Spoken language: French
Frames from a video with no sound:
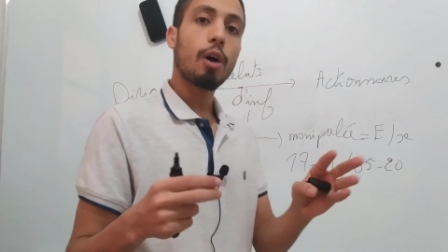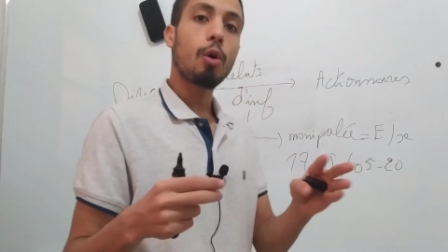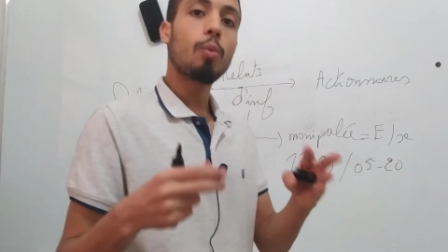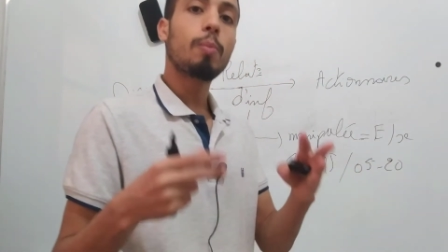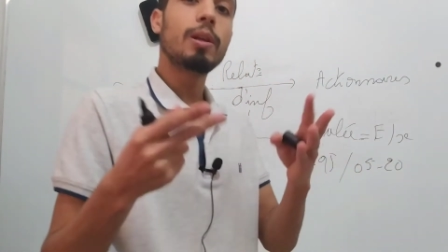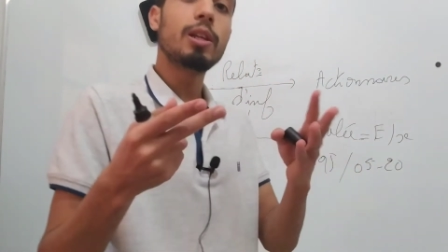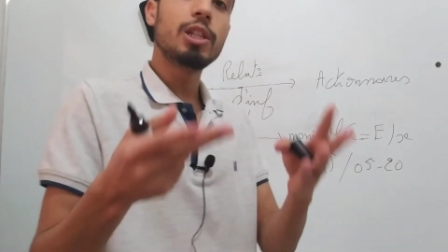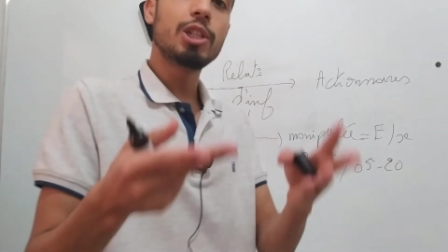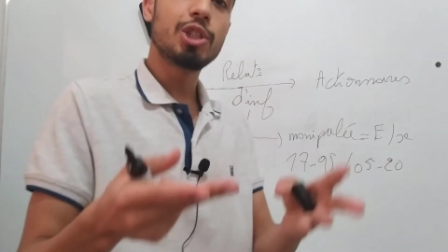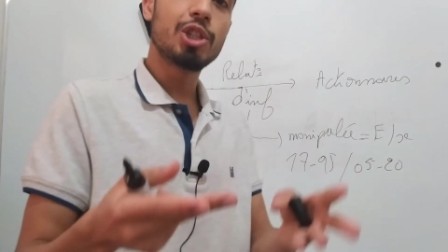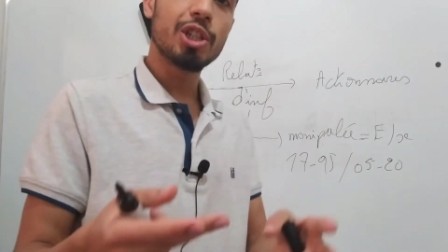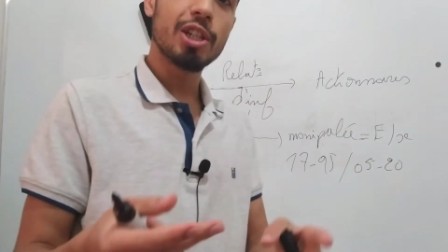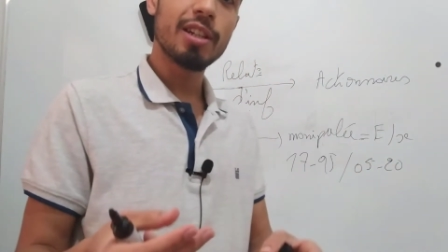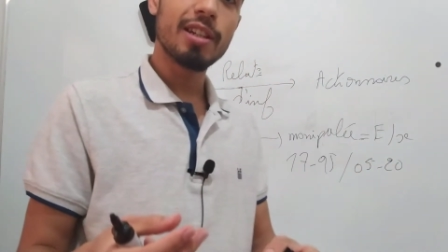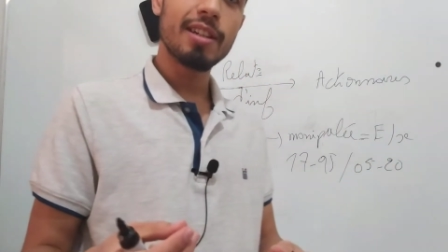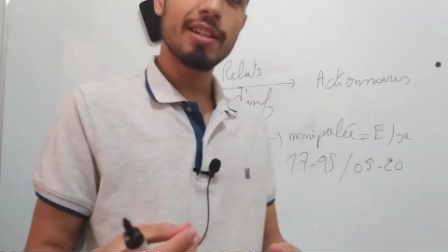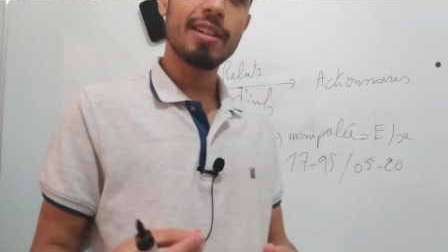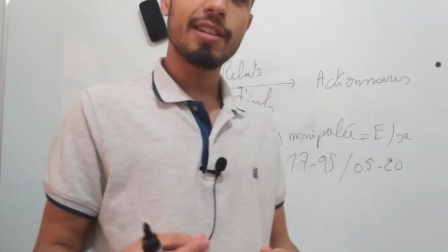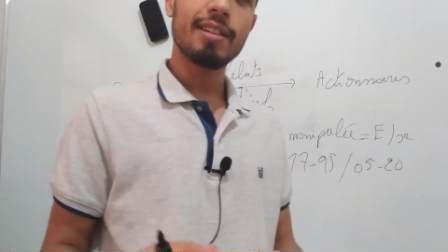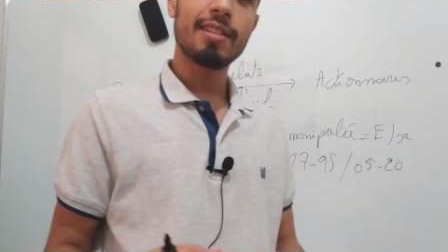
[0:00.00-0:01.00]

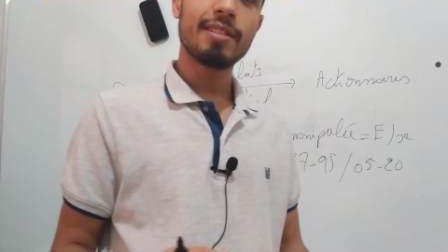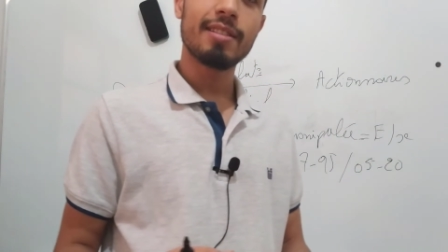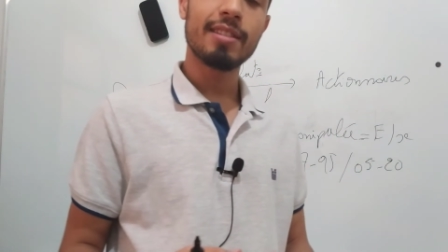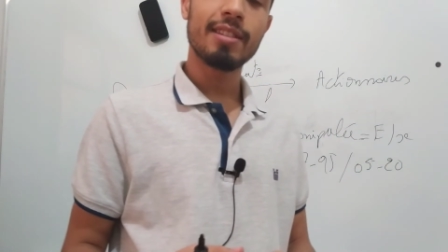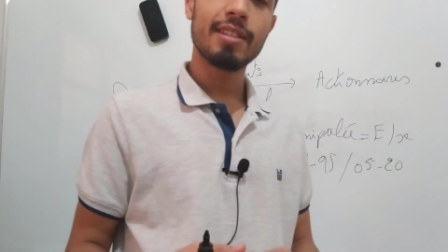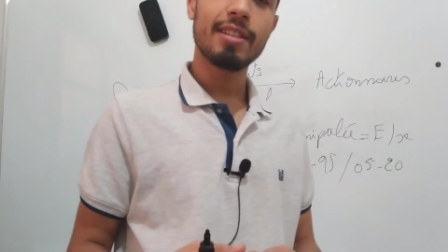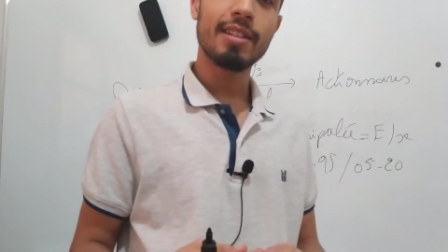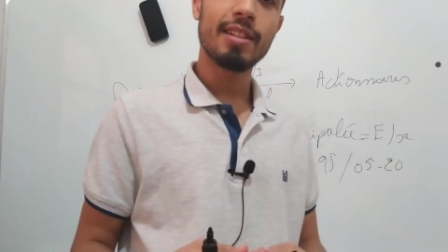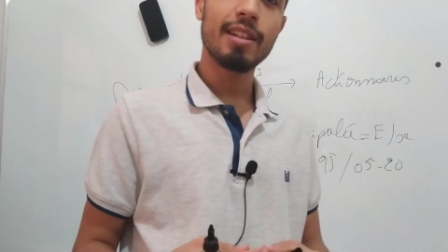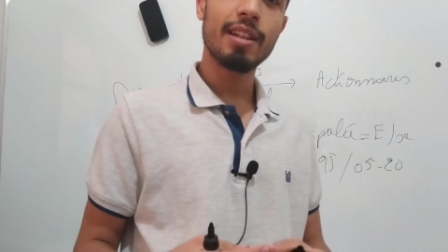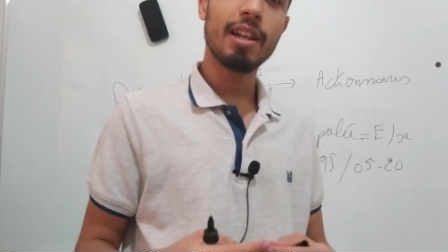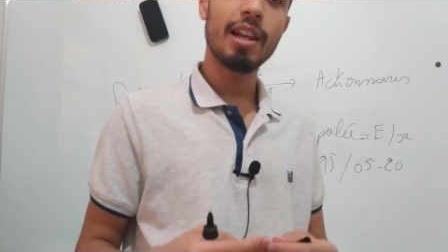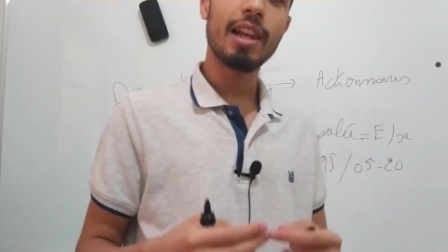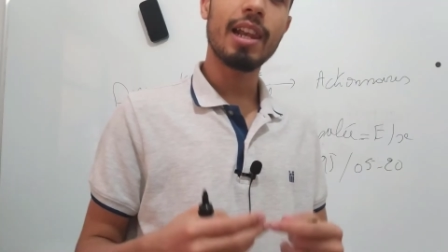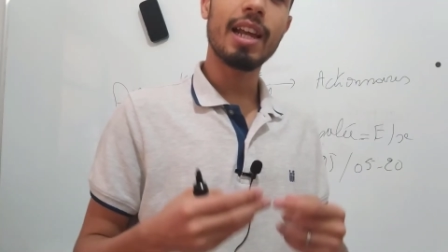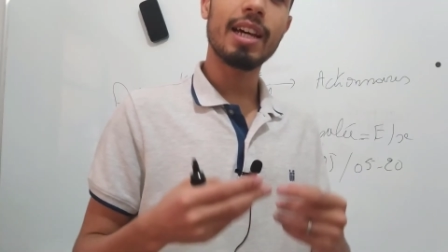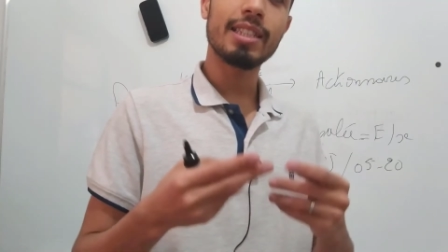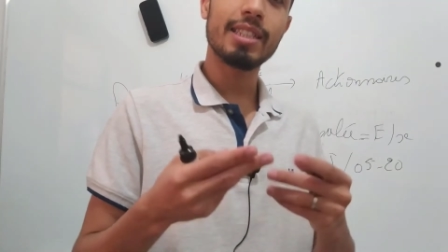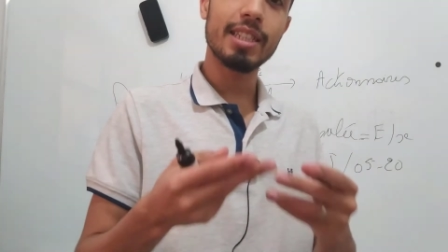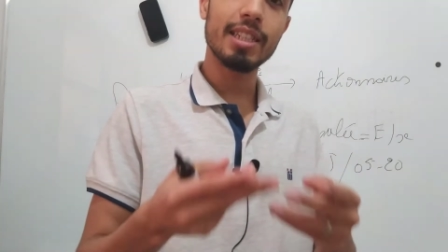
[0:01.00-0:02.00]
obligé
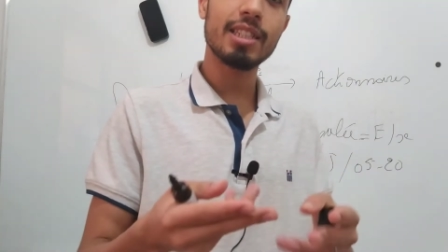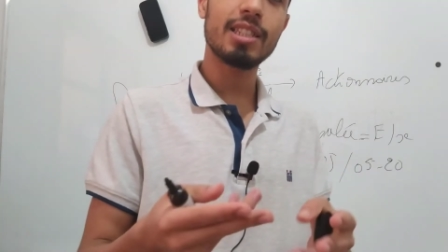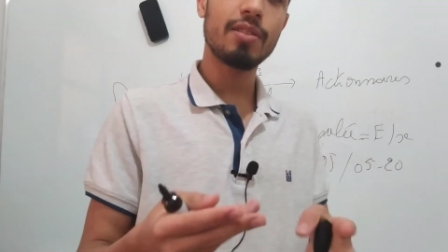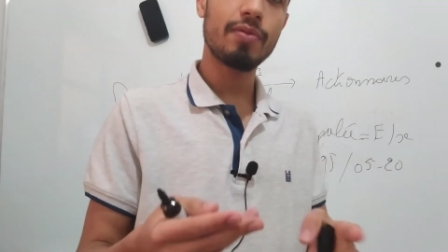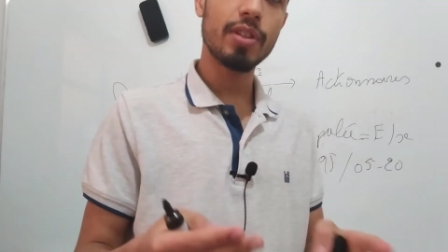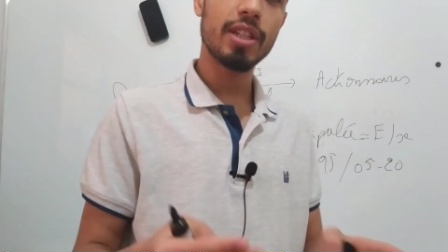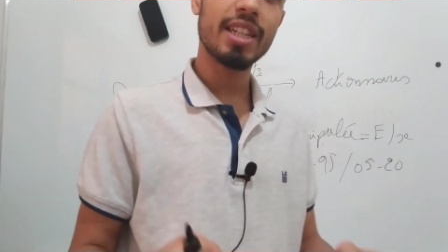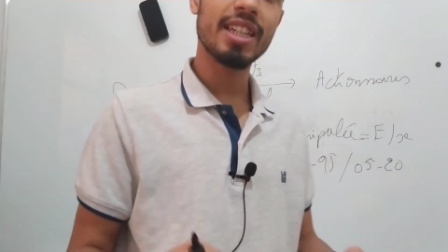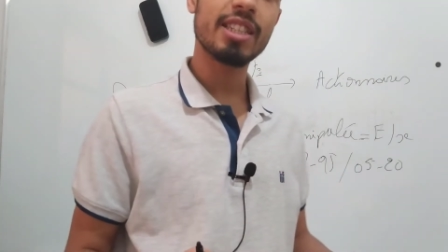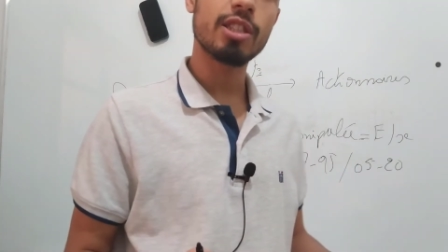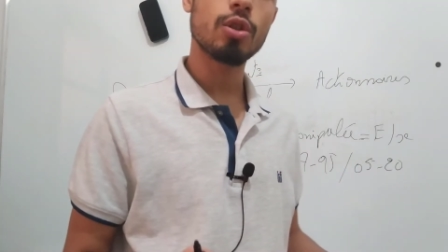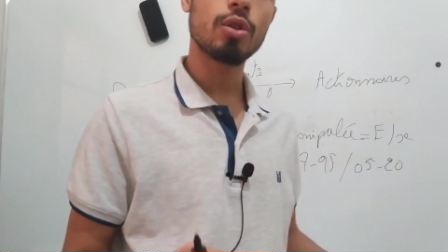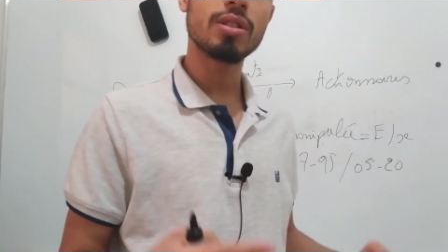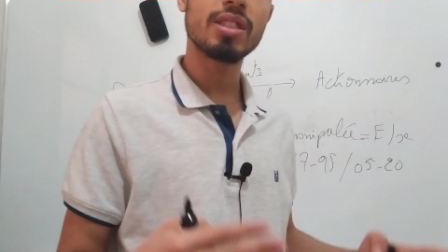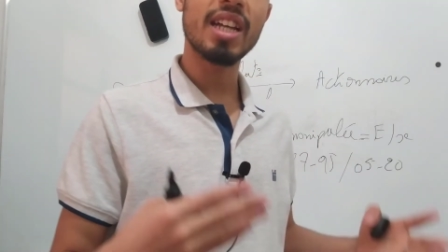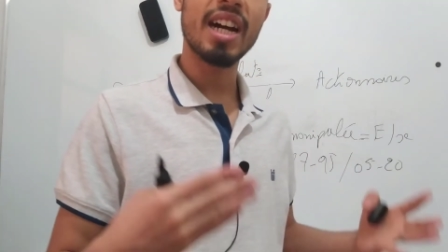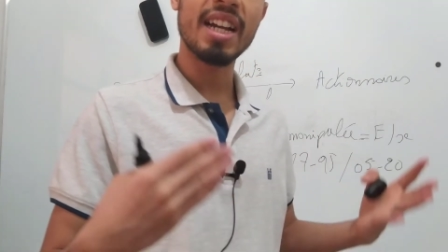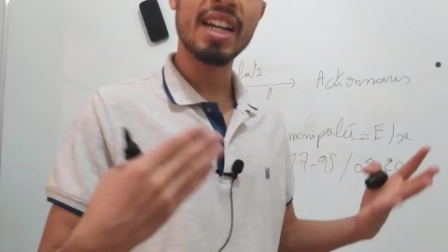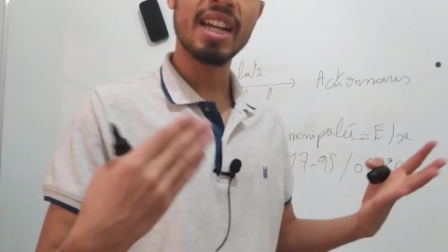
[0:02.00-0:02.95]
la certification